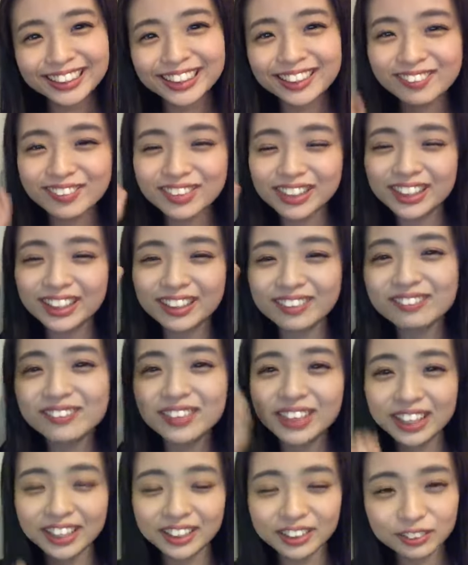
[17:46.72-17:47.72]
頑張れ頑
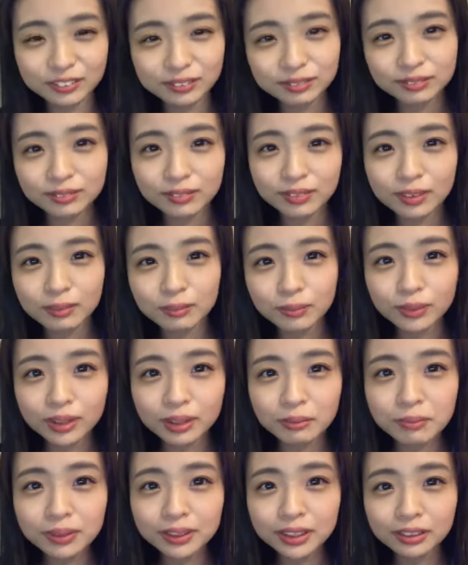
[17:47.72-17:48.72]
張れもう
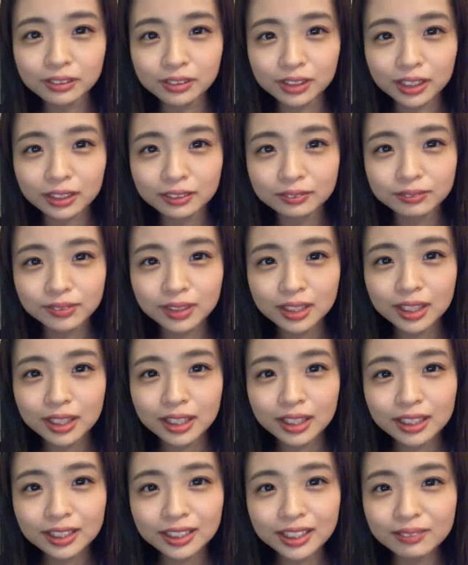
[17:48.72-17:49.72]
頑張ってるか
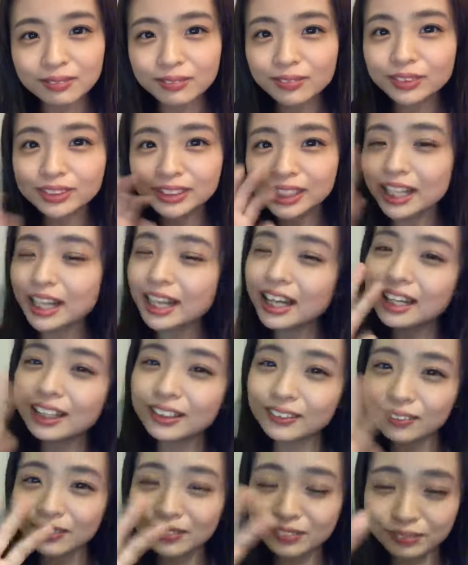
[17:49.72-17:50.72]
ひでぼうさ
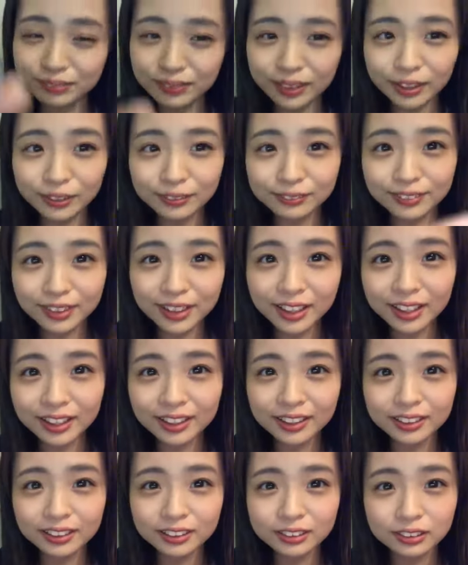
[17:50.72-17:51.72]
んこんばん
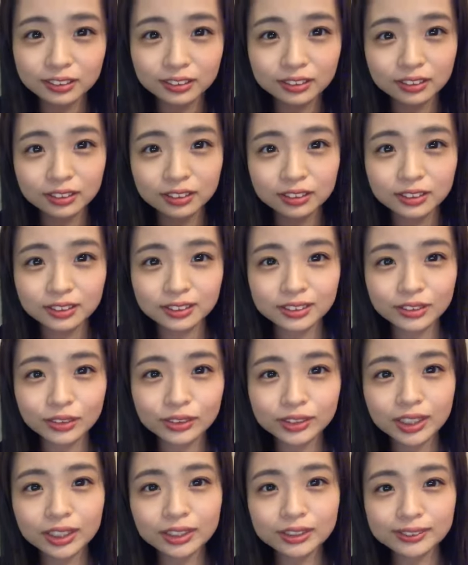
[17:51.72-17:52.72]
はそ
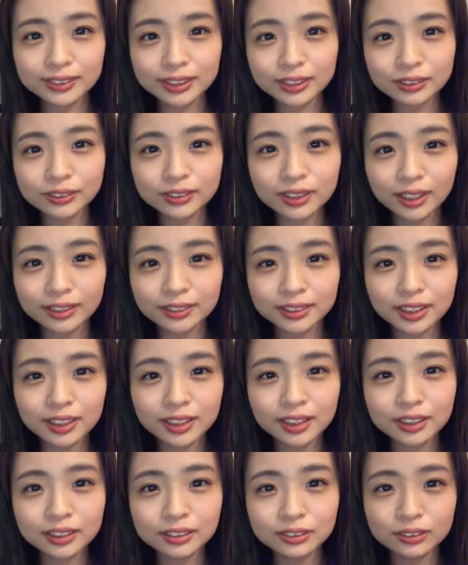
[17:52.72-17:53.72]
のさん駐車場たくさ
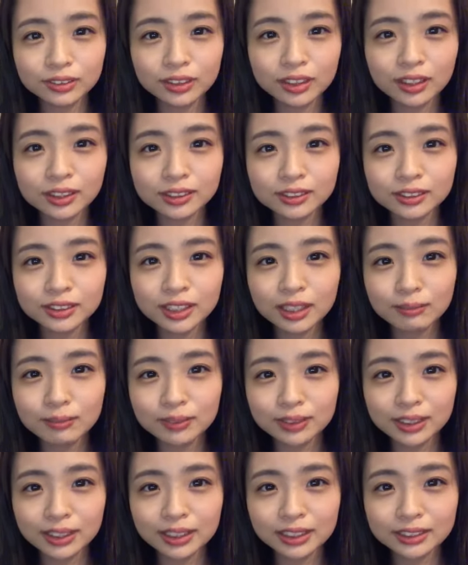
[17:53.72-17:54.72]
んあるのかそれでは
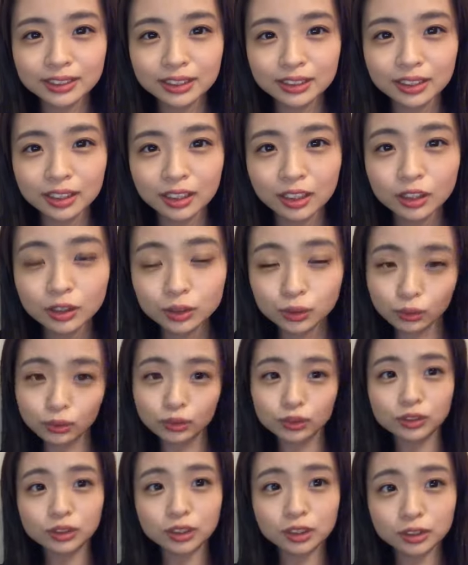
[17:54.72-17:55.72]
また明日ねそ
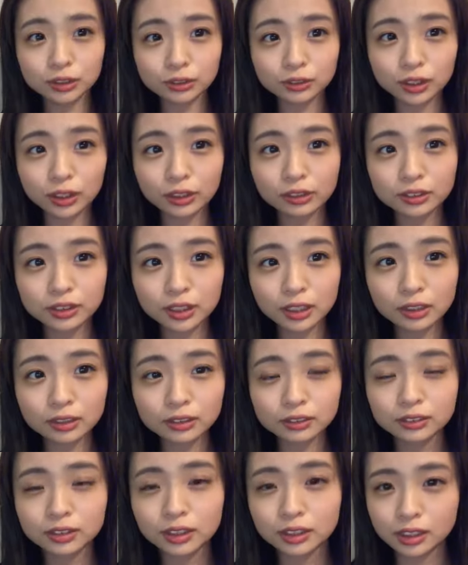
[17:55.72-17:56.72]
う駐車場たくさんあ
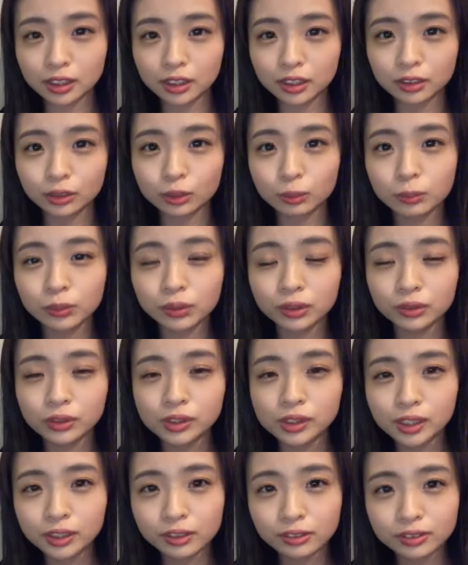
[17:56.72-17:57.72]
るってさっきともひろ
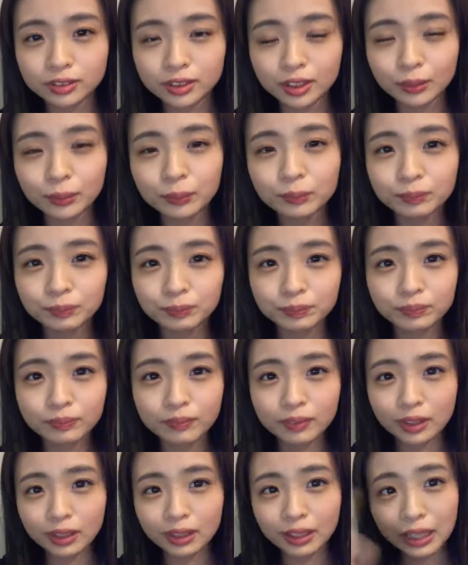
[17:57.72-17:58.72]
さんが言ってたよ
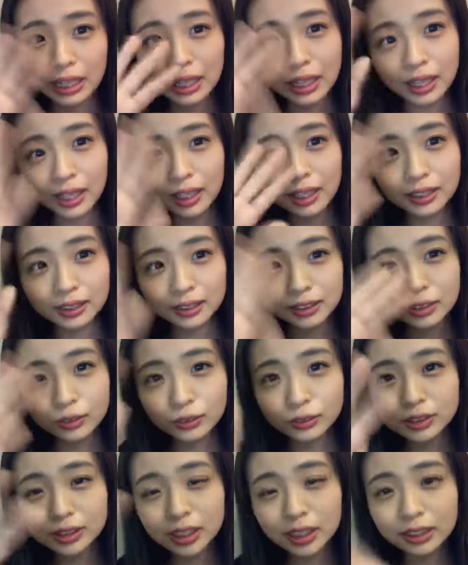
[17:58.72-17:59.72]
気
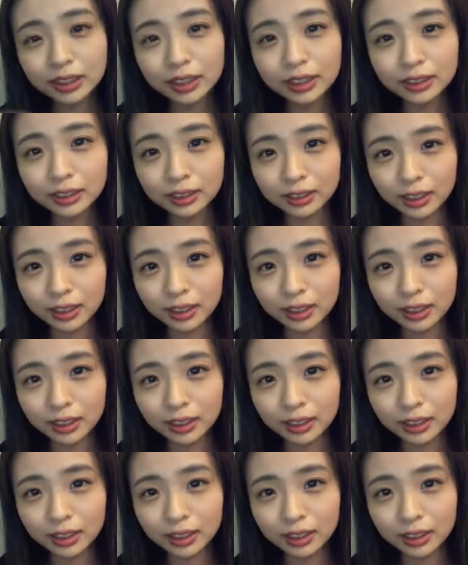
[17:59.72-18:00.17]
をつけてきて